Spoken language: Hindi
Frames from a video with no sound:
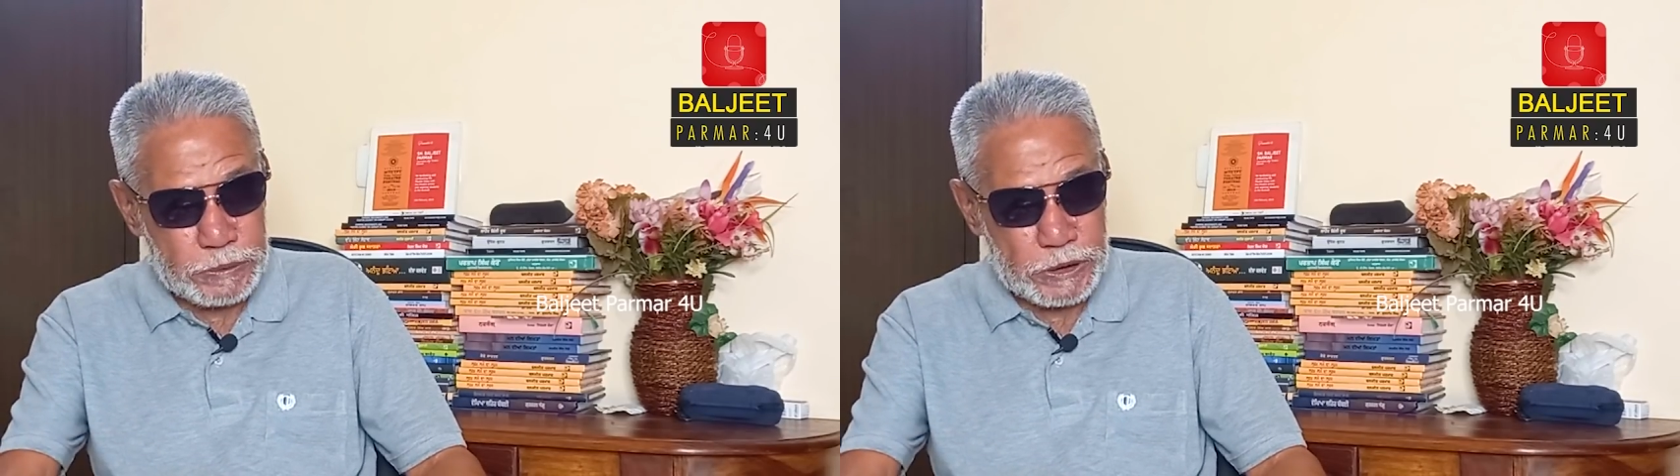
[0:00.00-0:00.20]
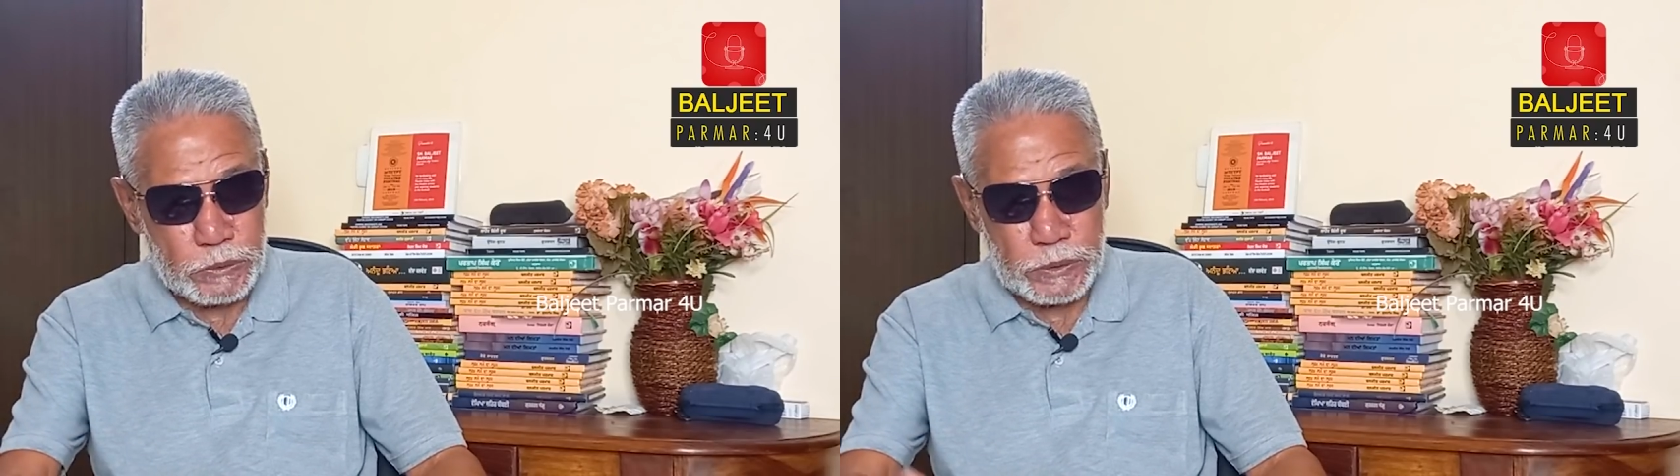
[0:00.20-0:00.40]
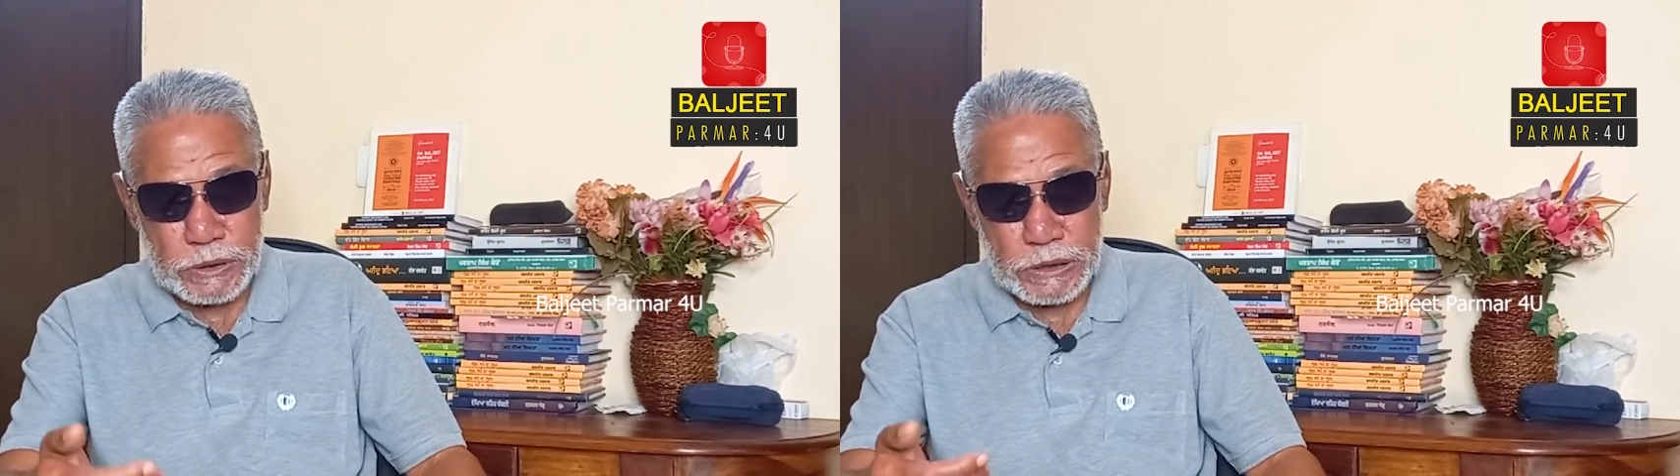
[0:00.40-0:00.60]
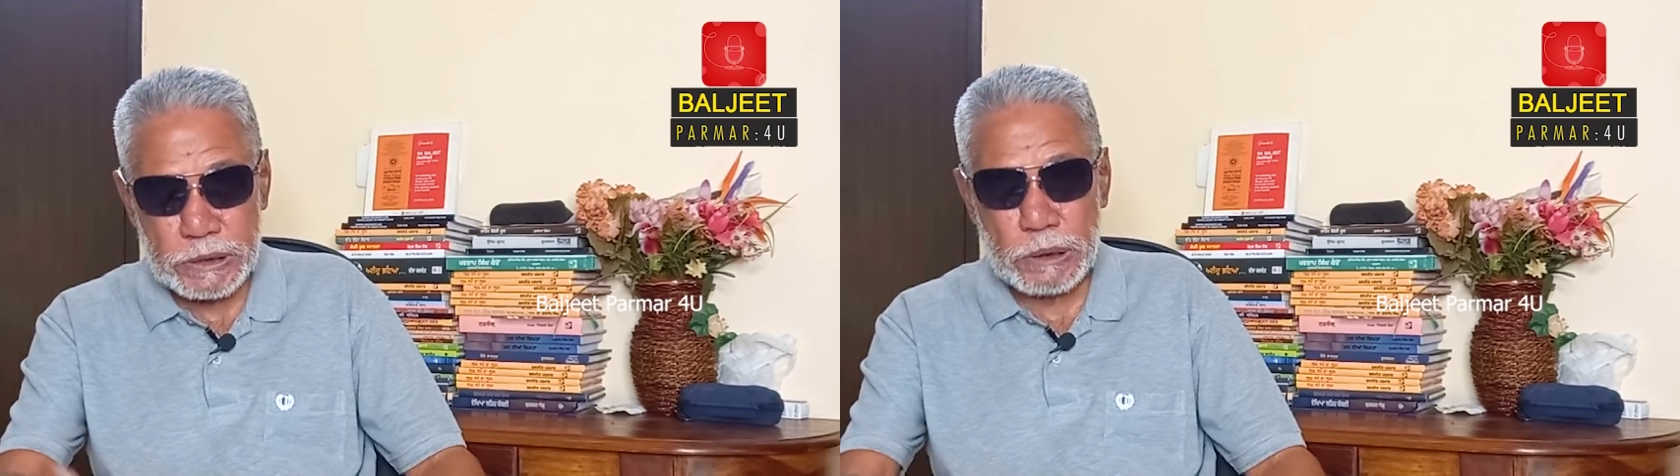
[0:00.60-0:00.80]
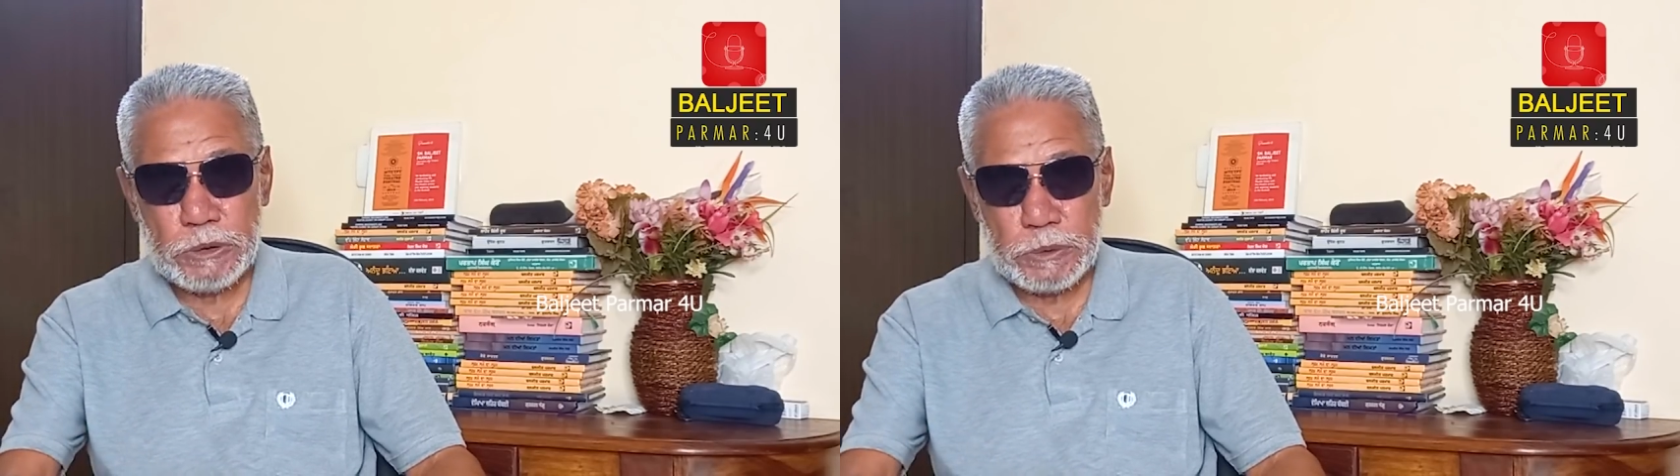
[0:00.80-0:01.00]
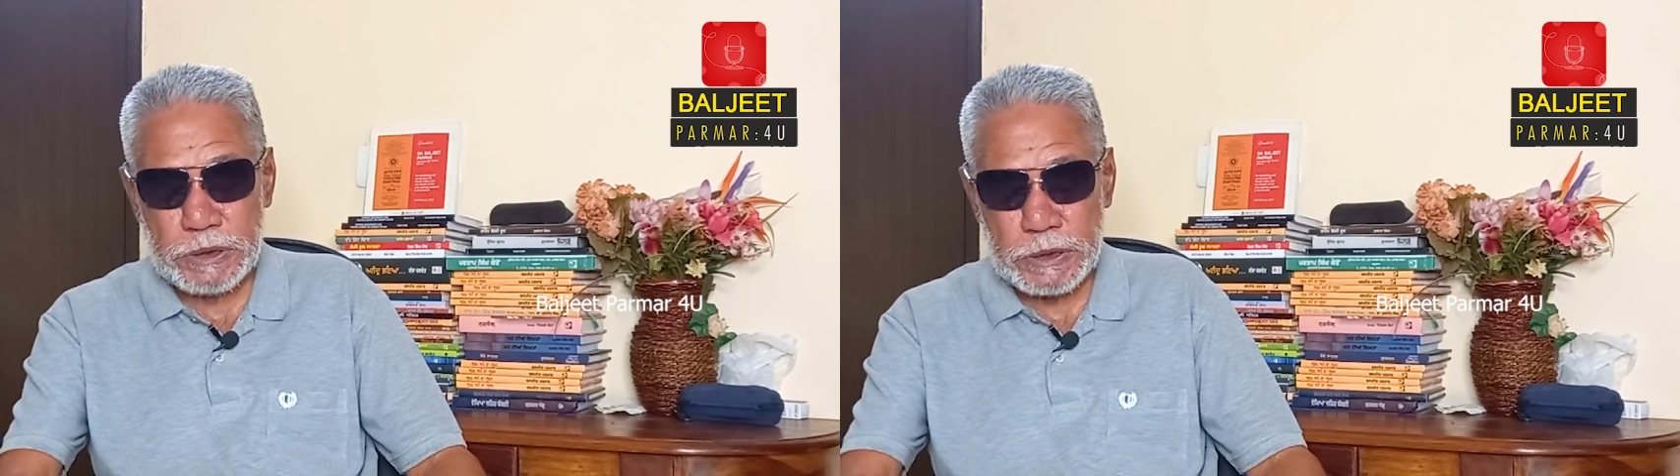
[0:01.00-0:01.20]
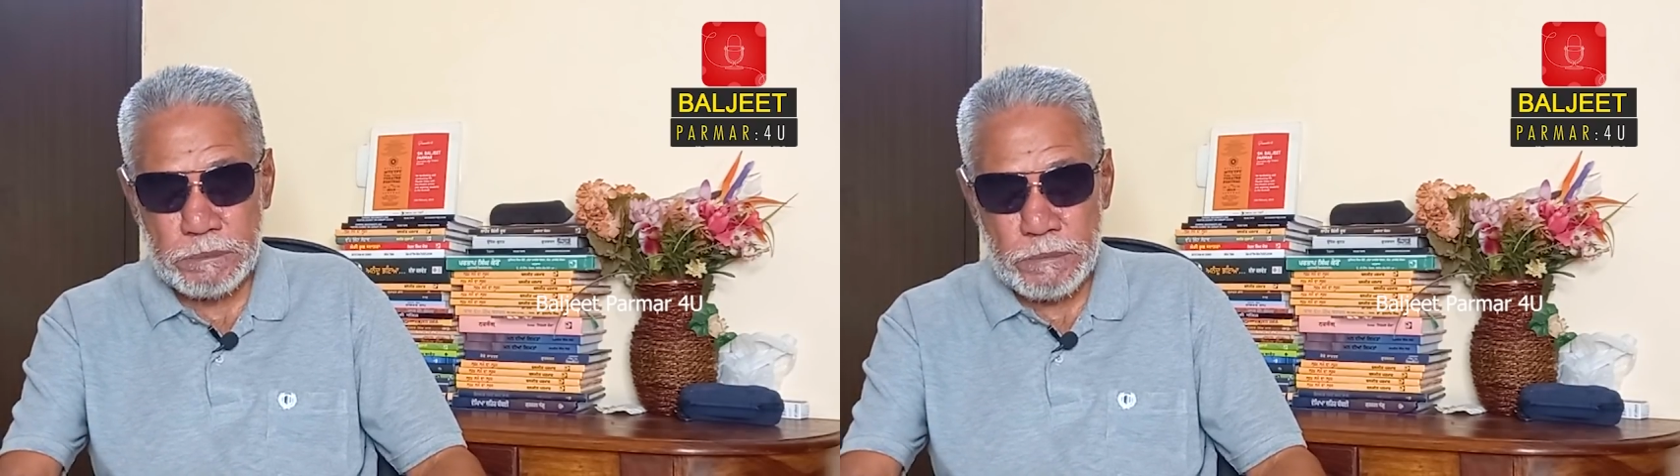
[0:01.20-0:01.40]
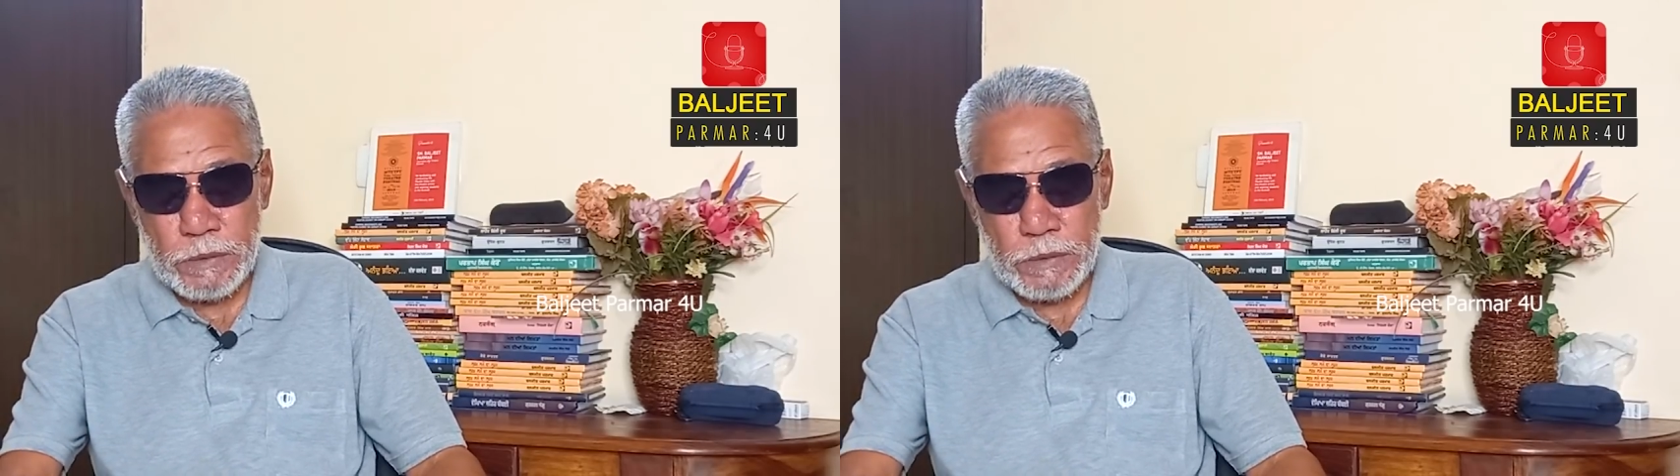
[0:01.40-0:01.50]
पी हुई थी तभी भी